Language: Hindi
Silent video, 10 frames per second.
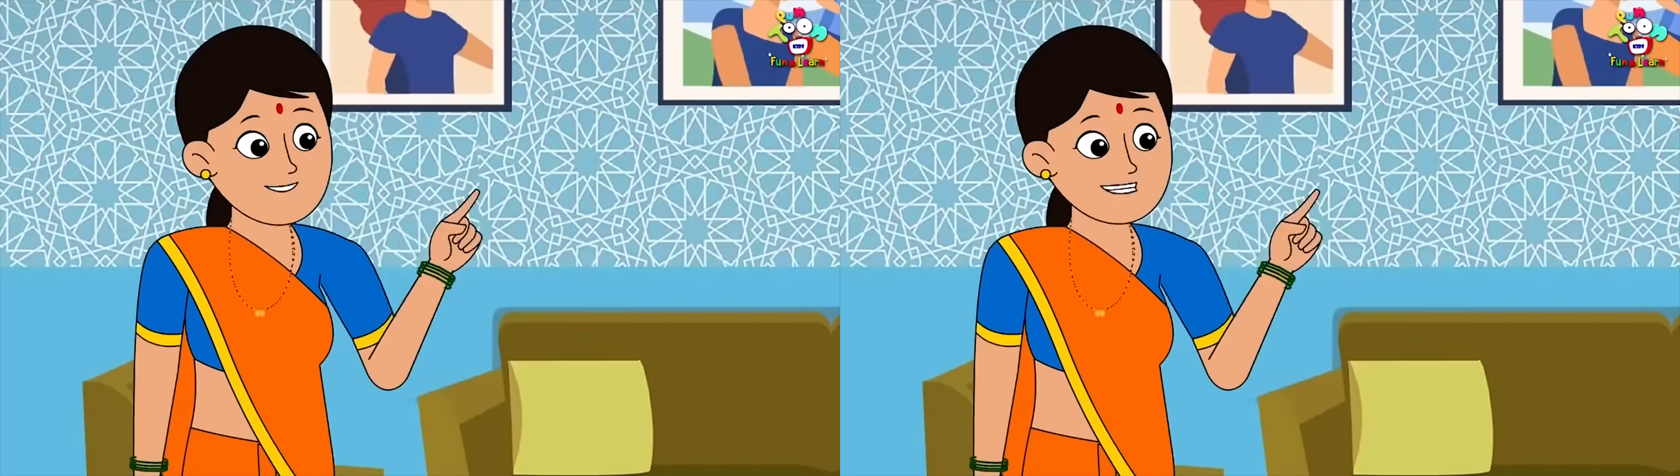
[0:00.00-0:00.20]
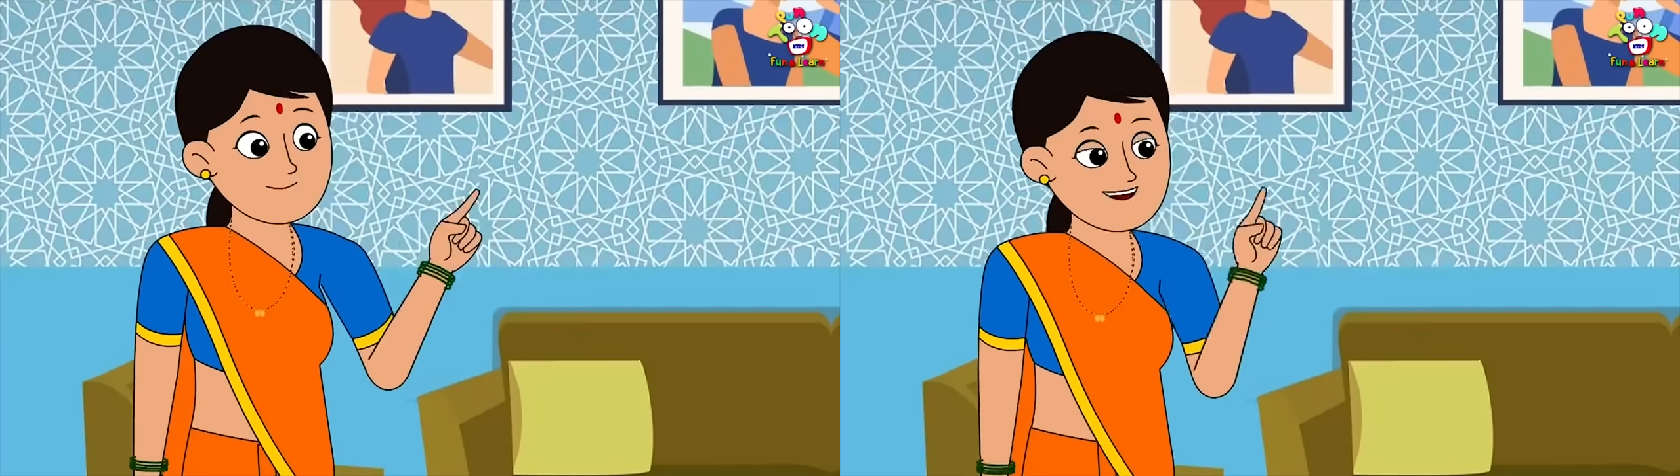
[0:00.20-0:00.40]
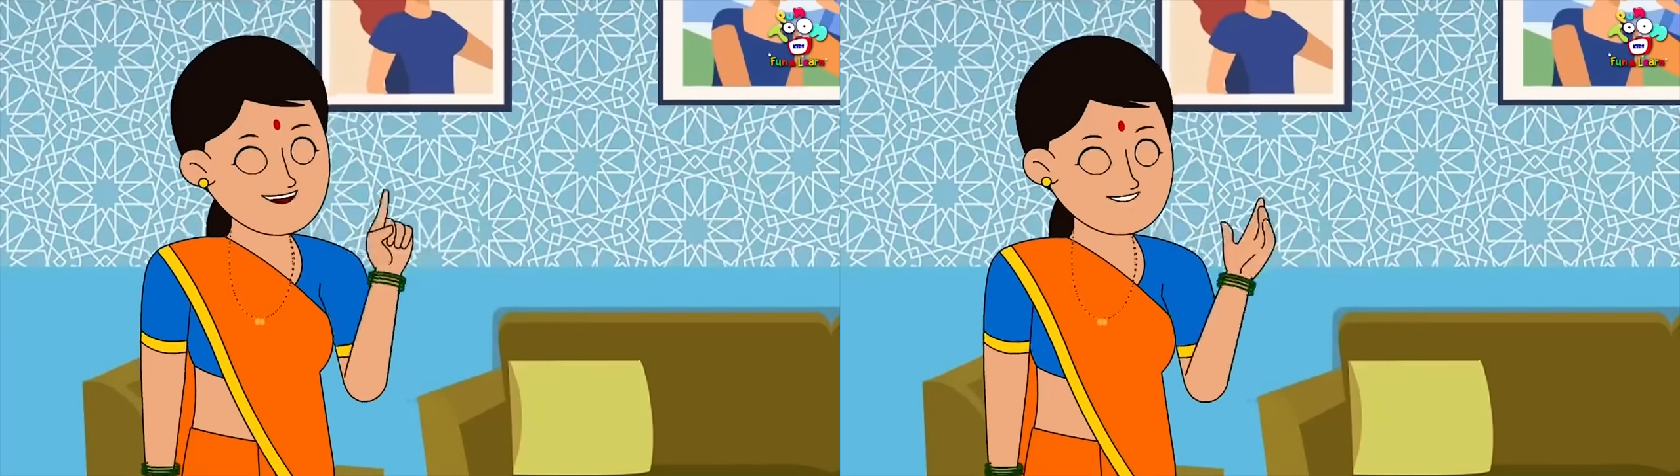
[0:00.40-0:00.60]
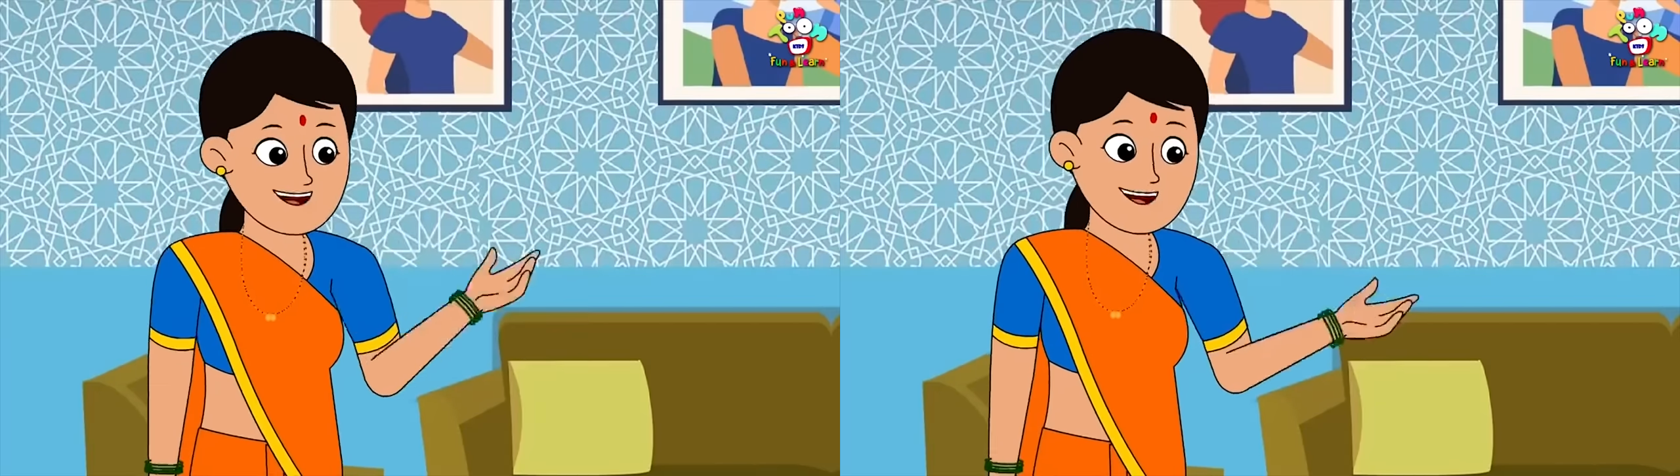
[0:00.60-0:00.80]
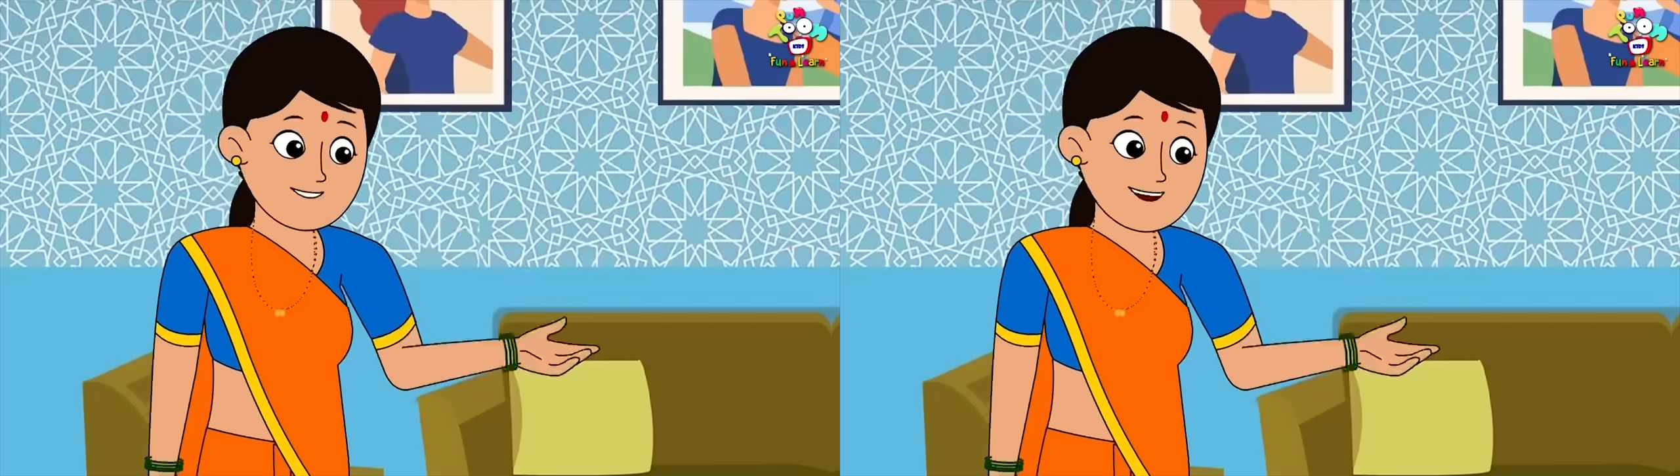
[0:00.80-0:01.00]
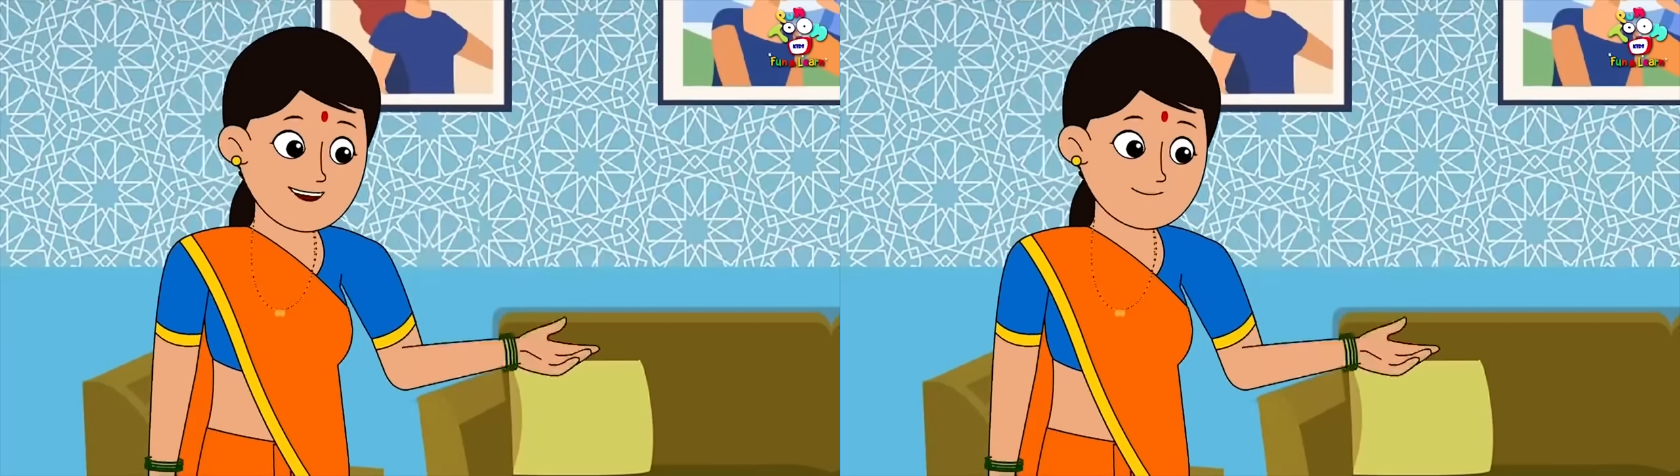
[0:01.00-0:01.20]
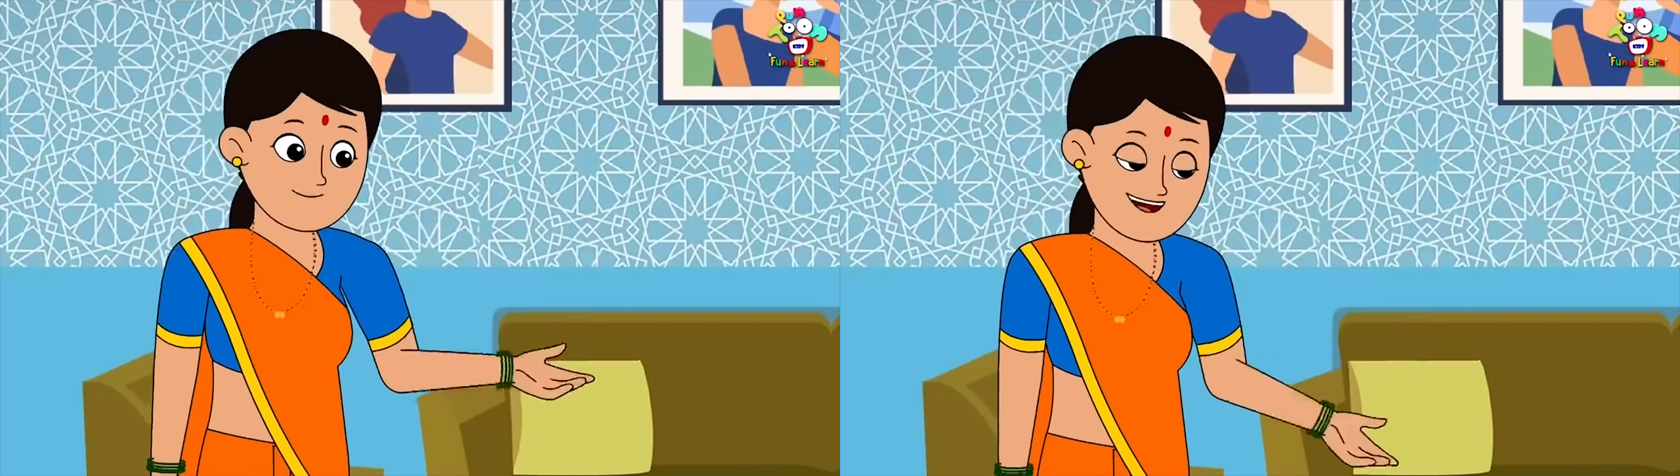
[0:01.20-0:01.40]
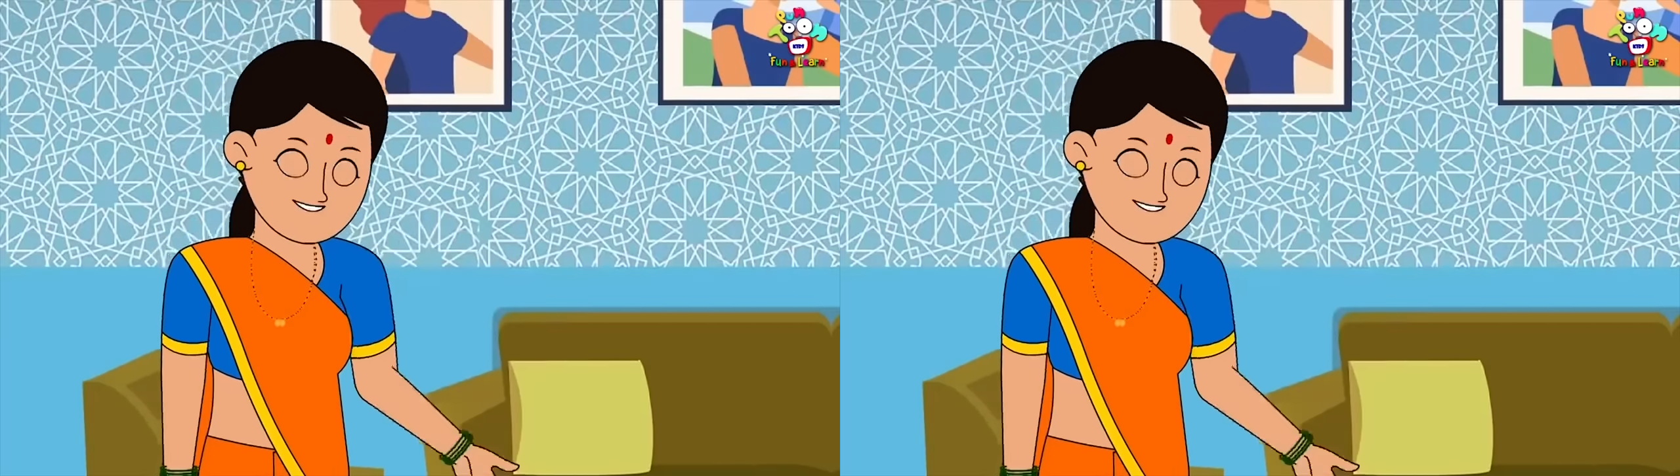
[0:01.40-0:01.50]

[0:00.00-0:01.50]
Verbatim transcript: दादी जी ने भेजे हैं